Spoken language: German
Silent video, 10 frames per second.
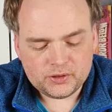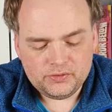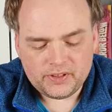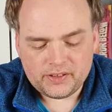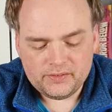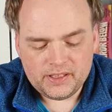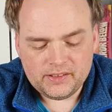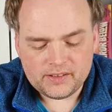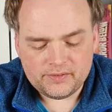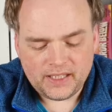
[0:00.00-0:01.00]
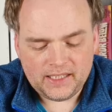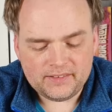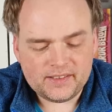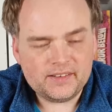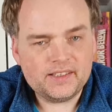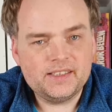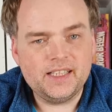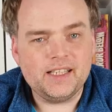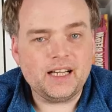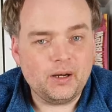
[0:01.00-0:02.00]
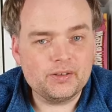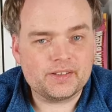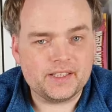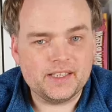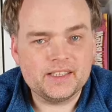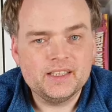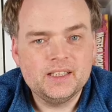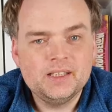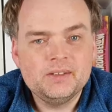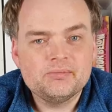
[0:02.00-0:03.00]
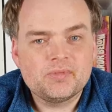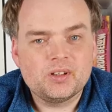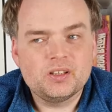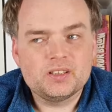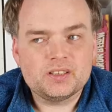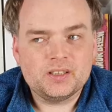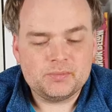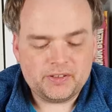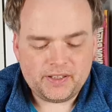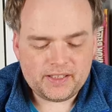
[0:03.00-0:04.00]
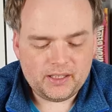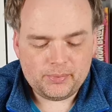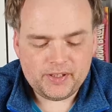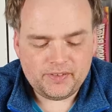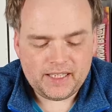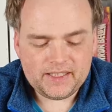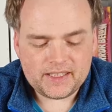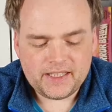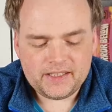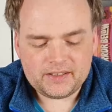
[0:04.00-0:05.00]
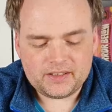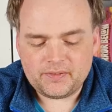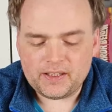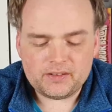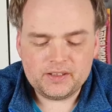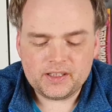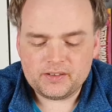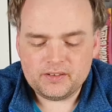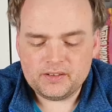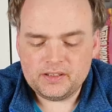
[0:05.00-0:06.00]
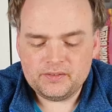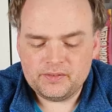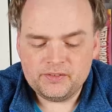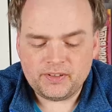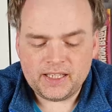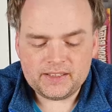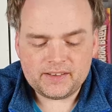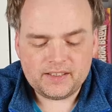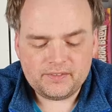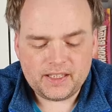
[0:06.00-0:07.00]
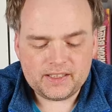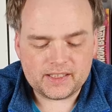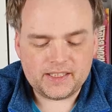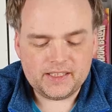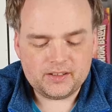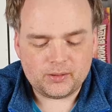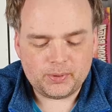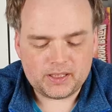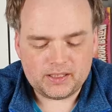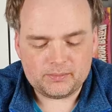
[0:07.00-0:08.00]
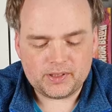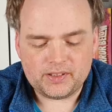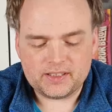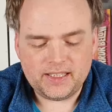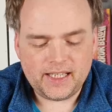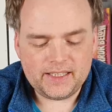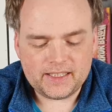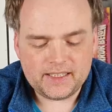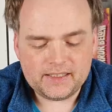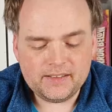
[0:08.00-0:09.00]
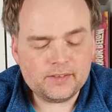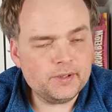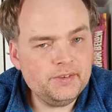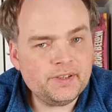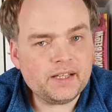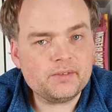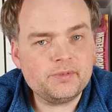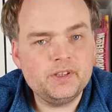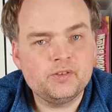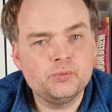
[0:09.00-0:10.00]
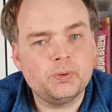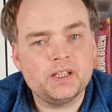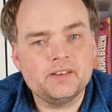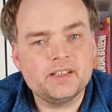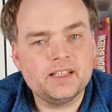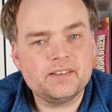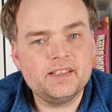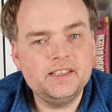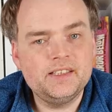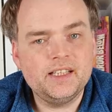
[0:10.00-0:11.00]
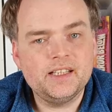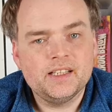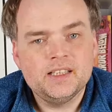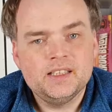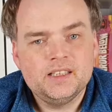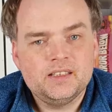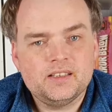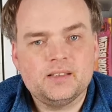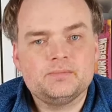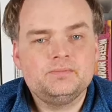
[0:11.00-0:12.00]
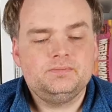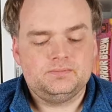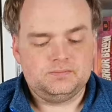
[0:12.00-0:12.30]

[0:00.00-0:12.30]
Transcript: schon wissen, wie diese Wahnsinnsidee ausgeht. Und ähm, ich weiß gar nicht, ob es hier weitergeht. Ich weiß auch nicht, inwieweit es dann weitergeht, ob er dann ein bisschen kleiner geht. Dieses Universum finde ich super, diese ganze Idee. Ähm,